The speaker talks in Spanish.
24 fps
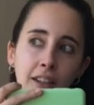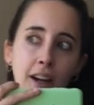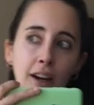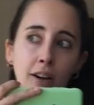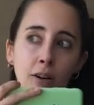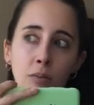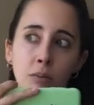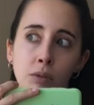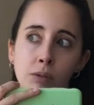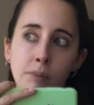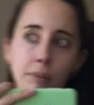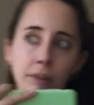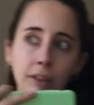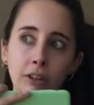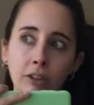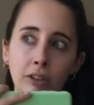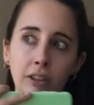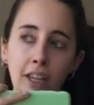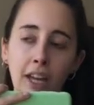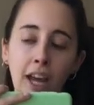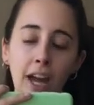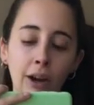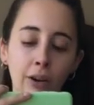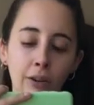ya es como el
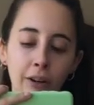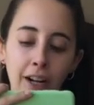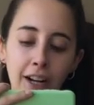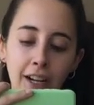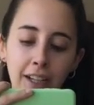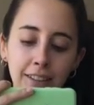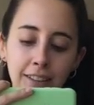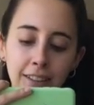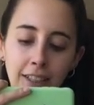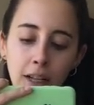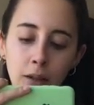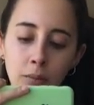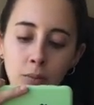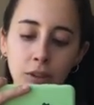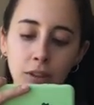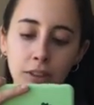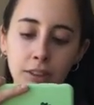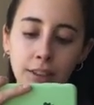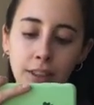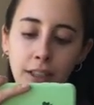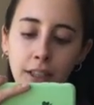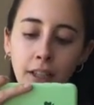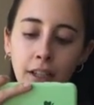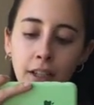mediodía, es hora casi de
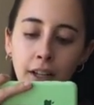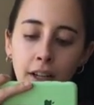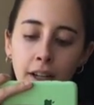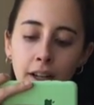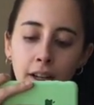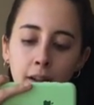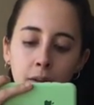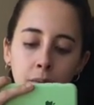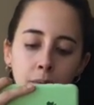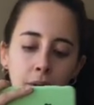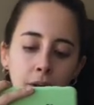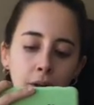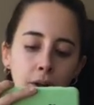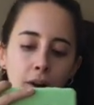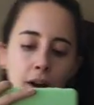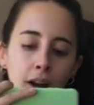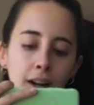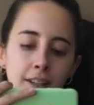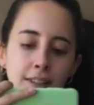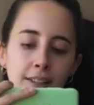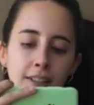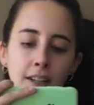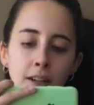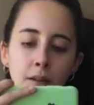almorzar. Pero
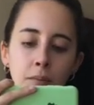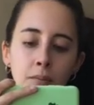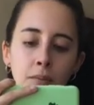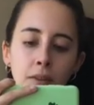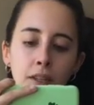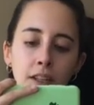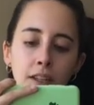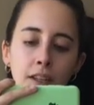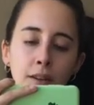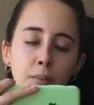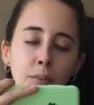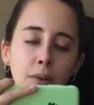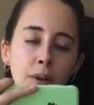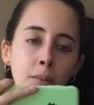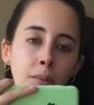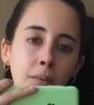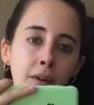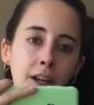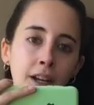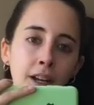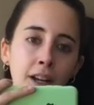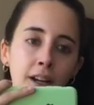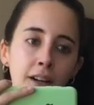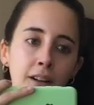ser mi
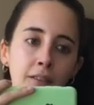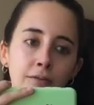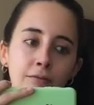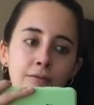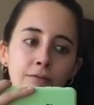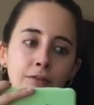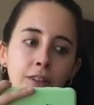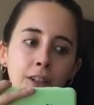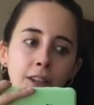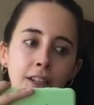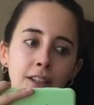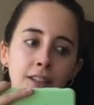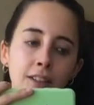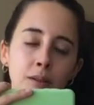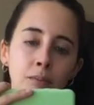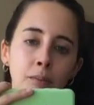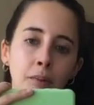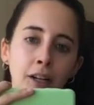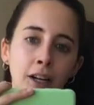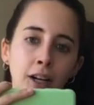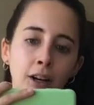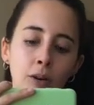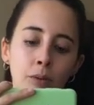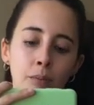primer fin de
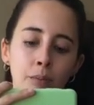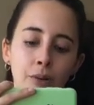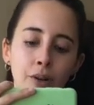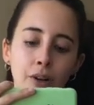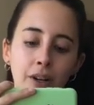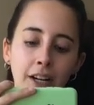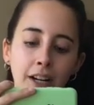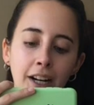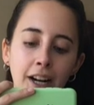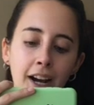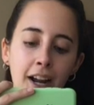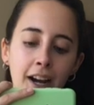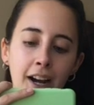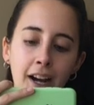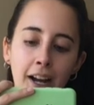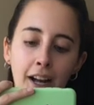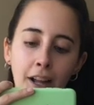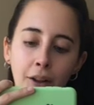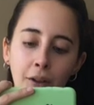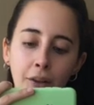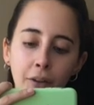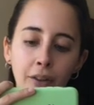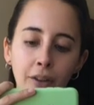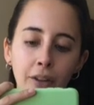semana como
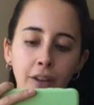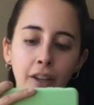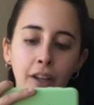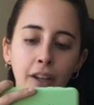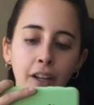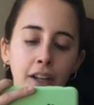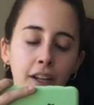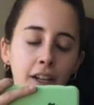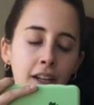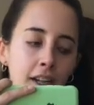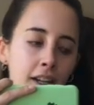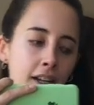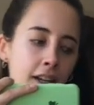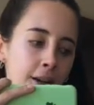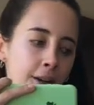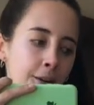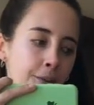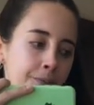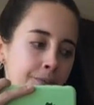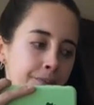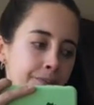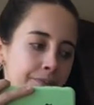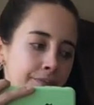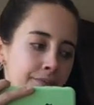relajado,
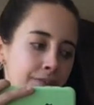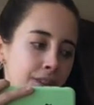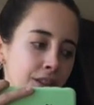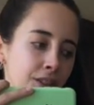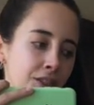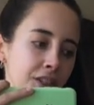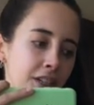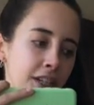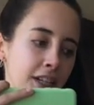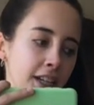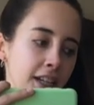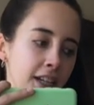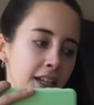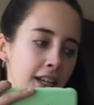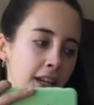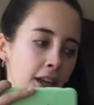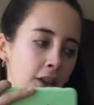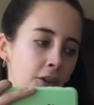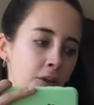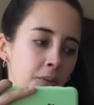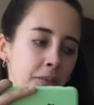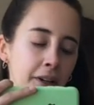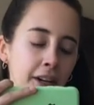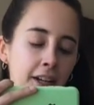em, no sé,
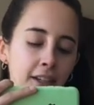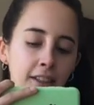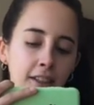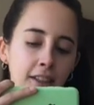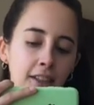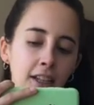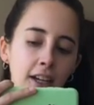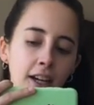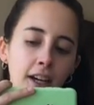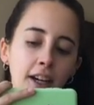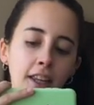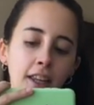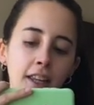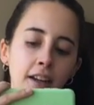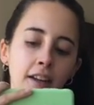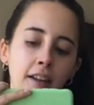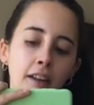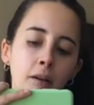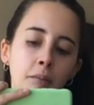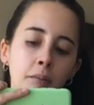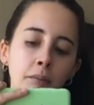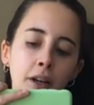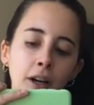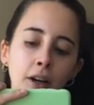quería dormir hasta tarde,
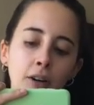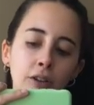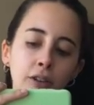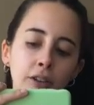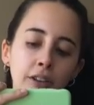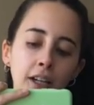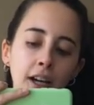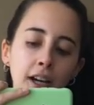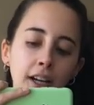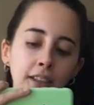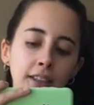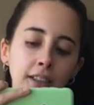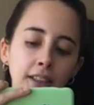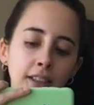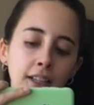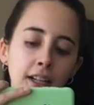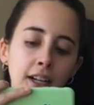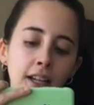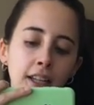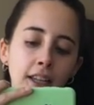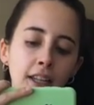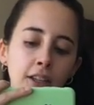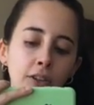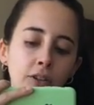quedarme acostada hasta
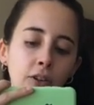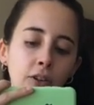tarde,